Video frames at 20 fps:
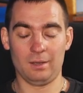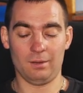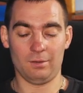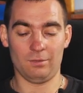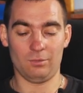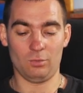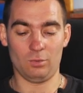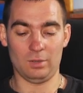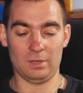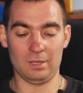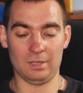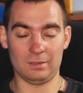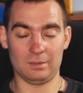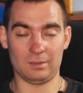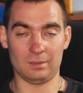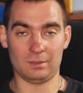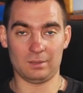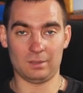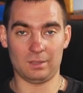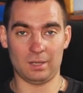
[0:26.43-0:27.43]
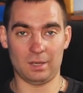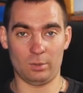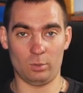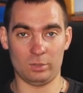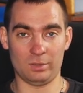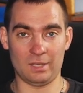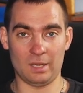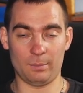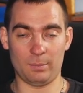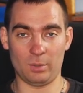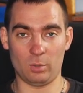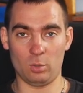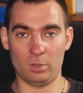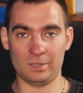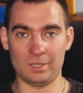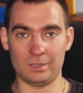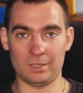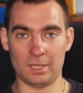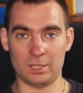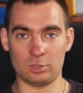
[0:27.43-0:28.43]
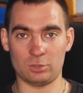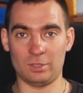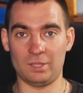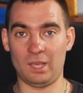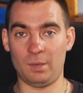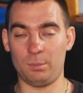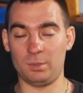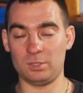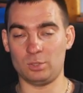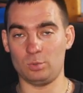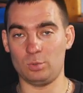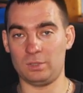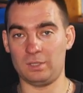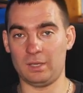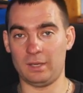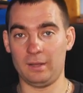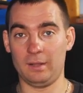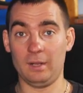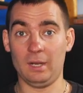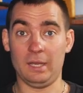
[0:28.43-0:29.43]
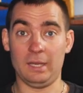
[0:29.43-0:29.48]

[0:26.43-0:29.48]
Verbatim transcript: вот, э, холодная погода, так что не обессудьте.